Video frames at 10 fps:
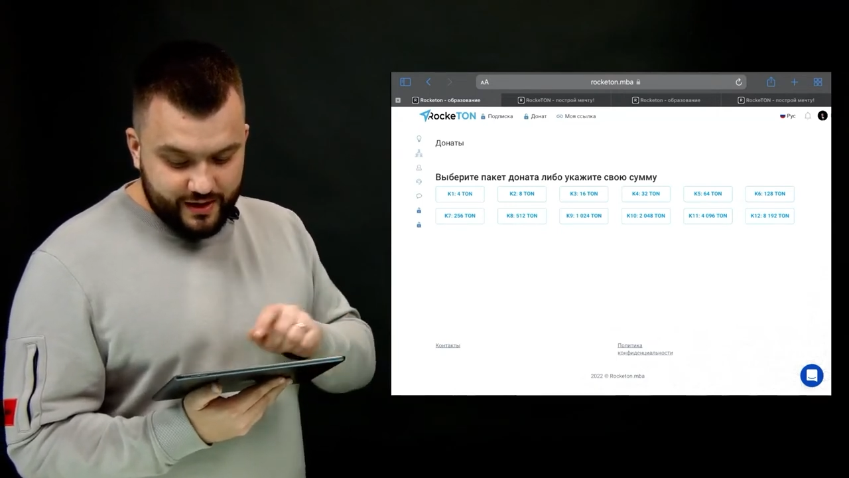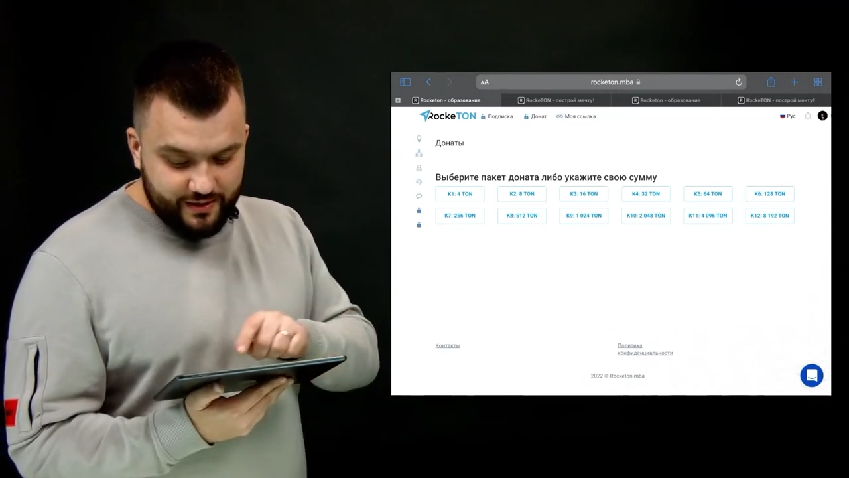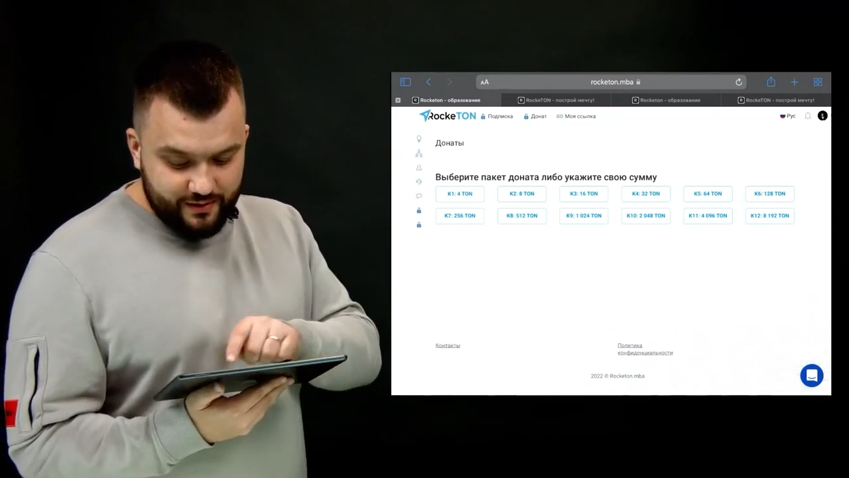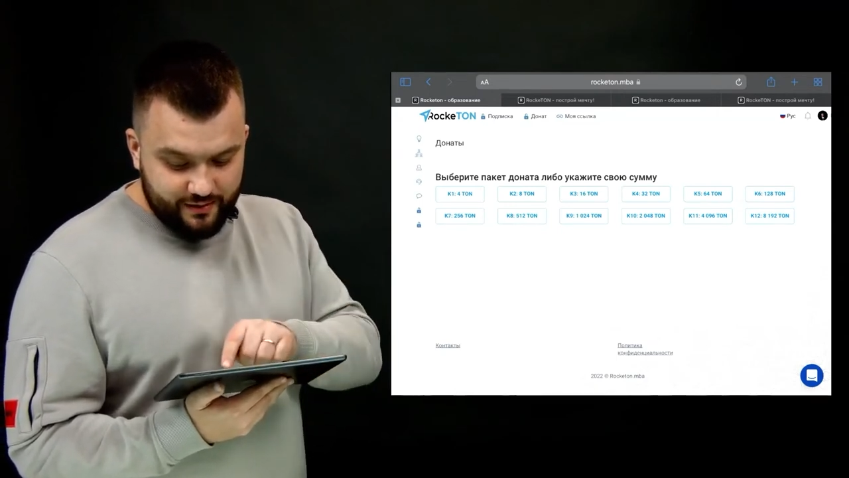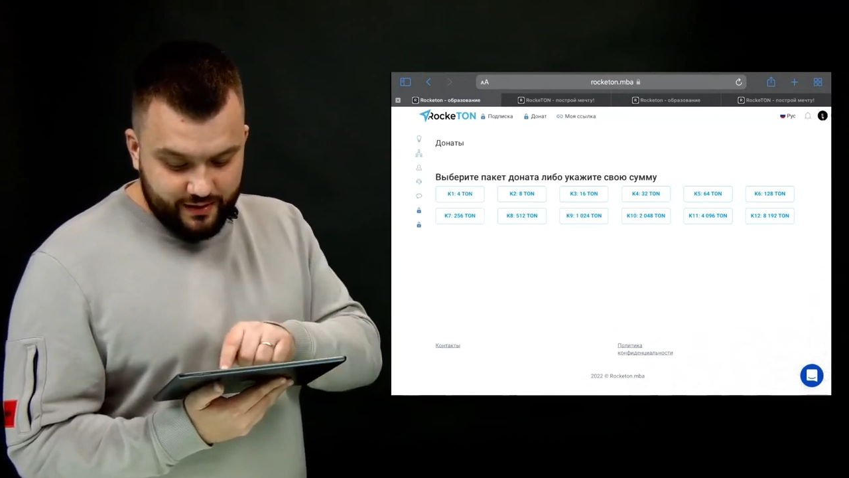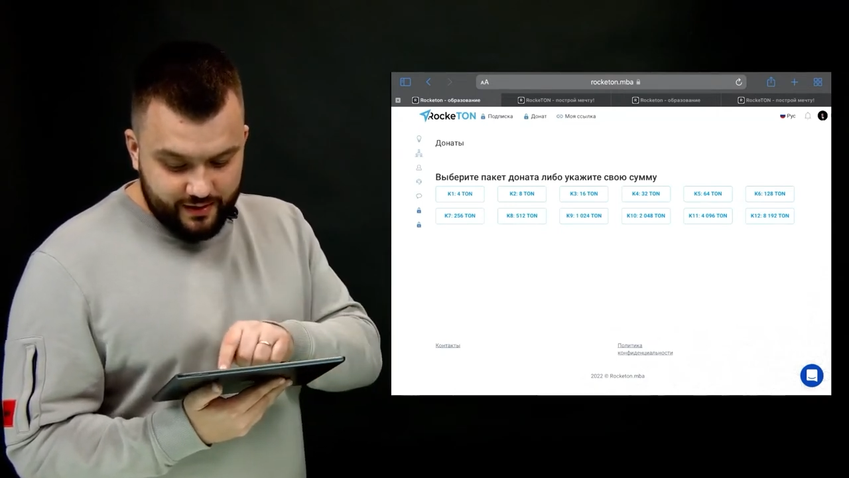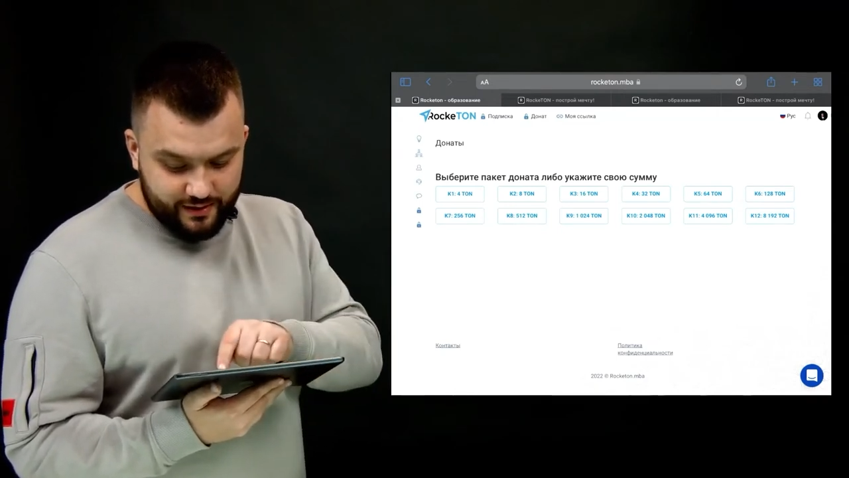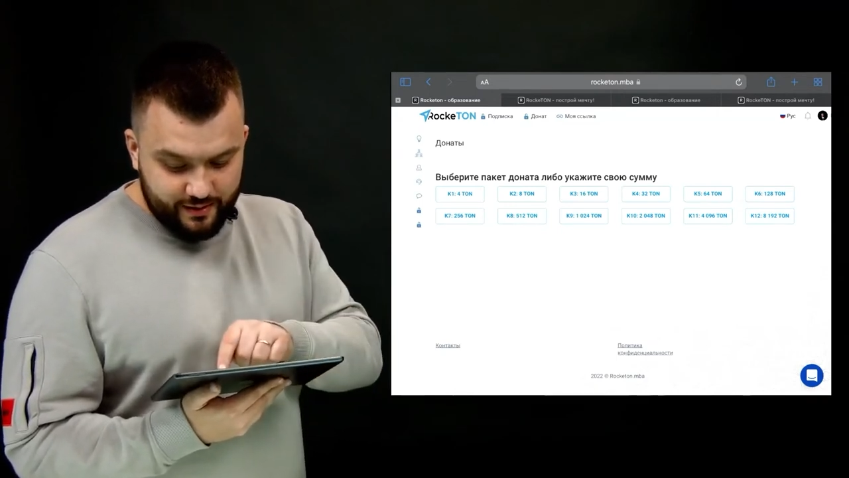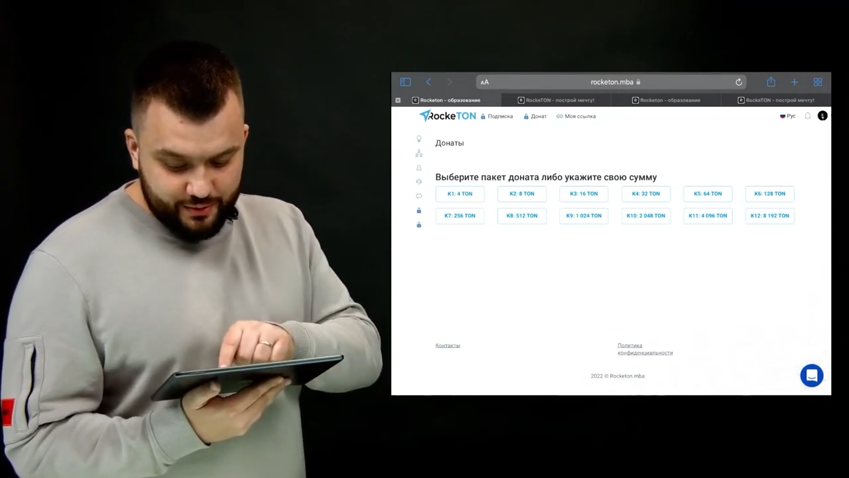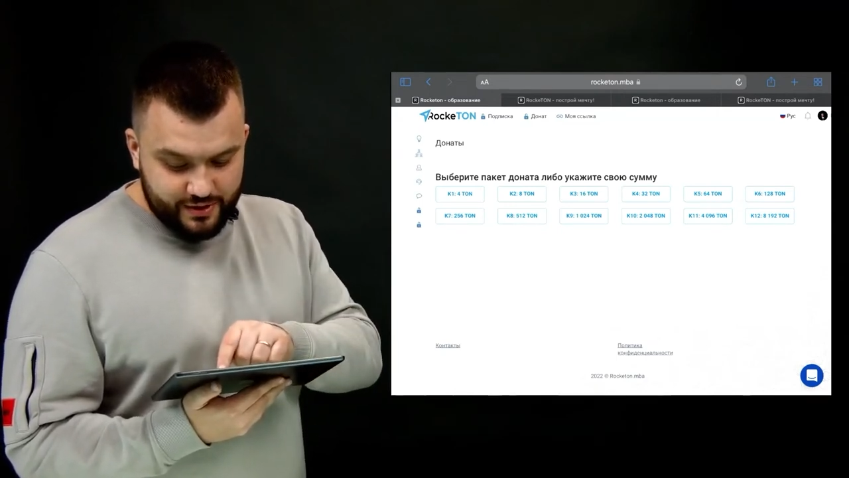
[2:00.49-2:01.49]
активировать.
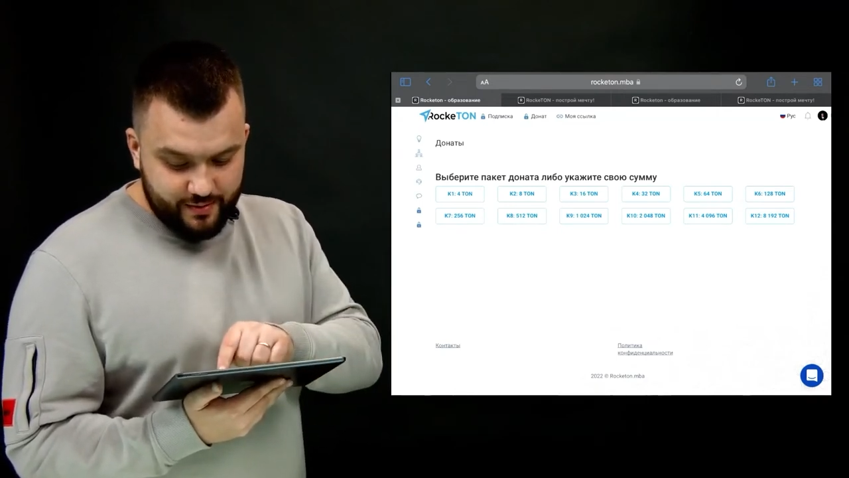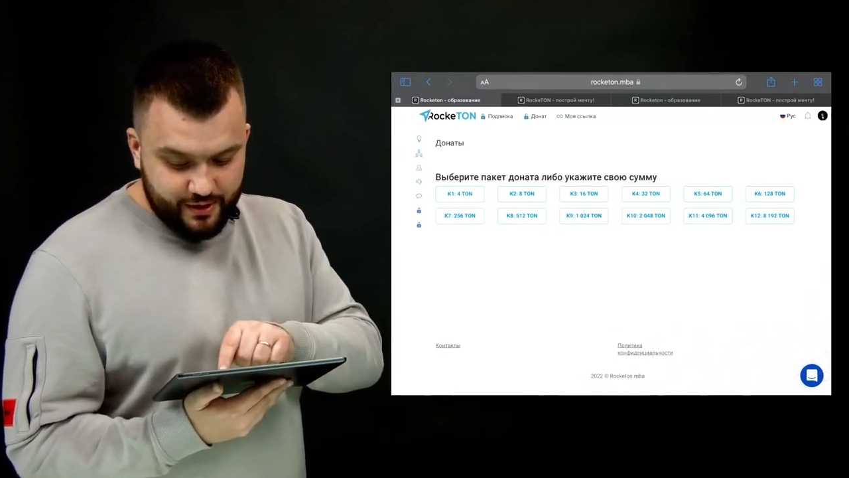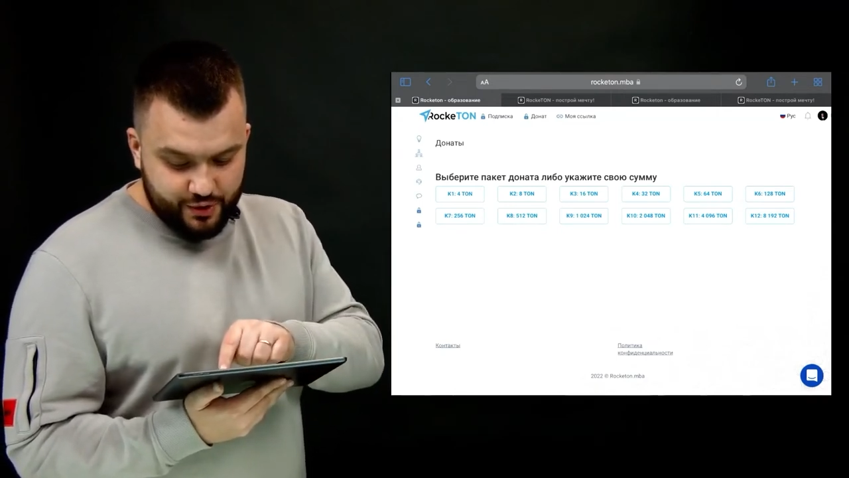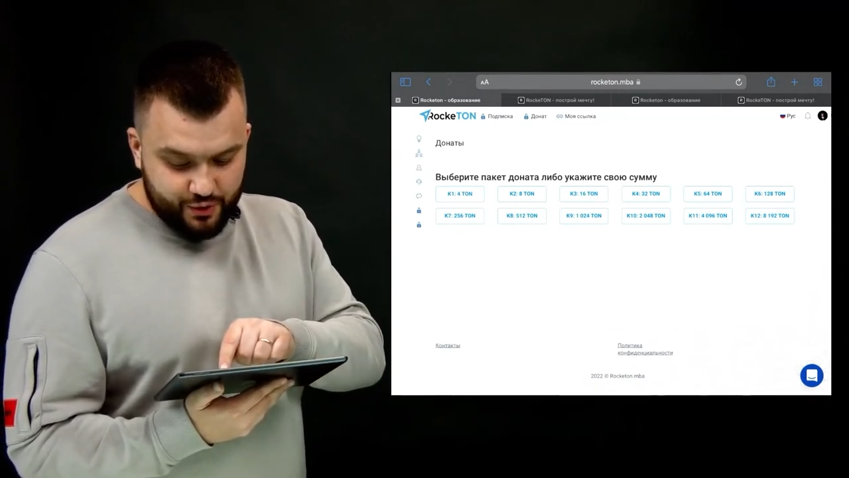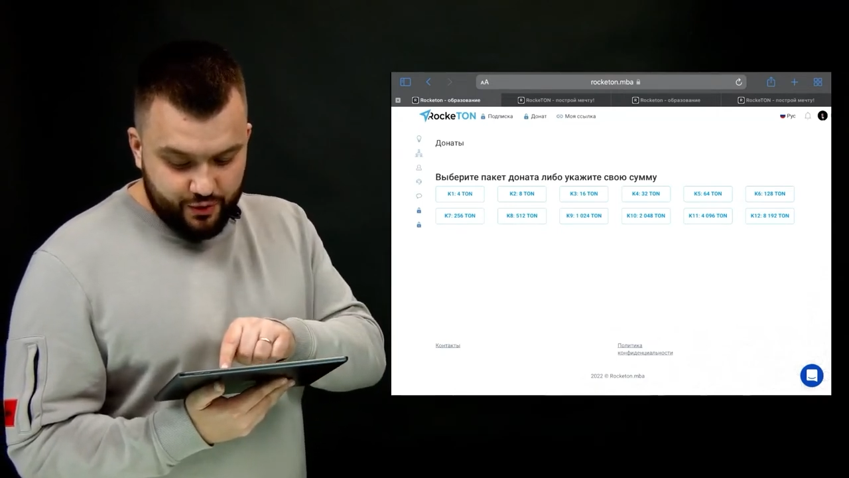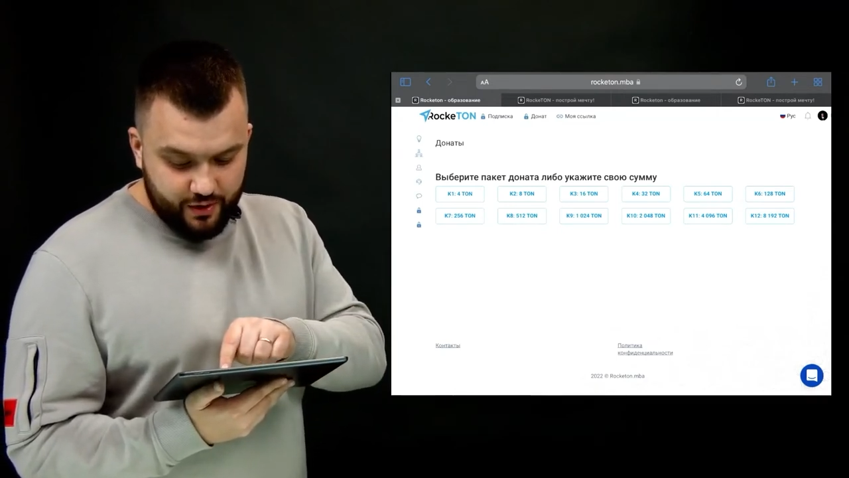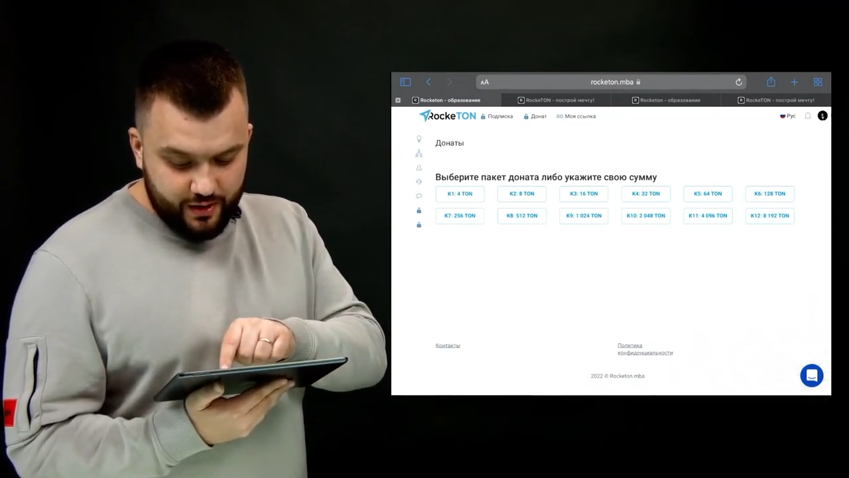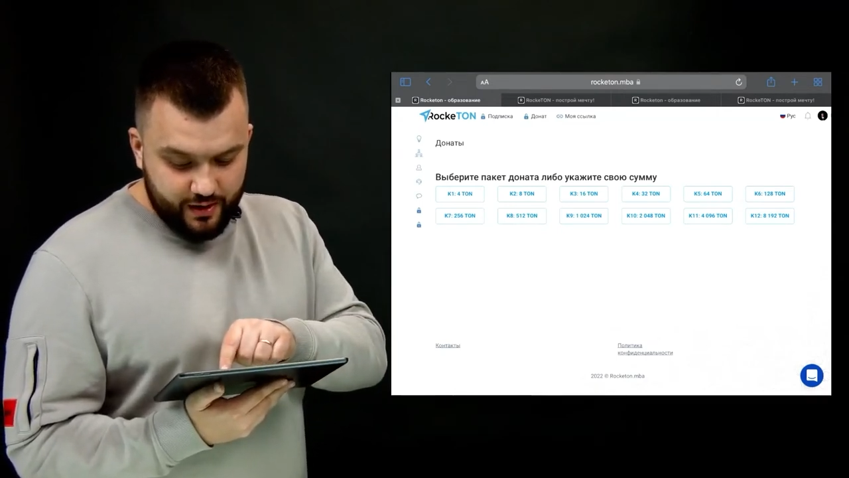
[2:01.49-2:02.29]
Допустим, я хочу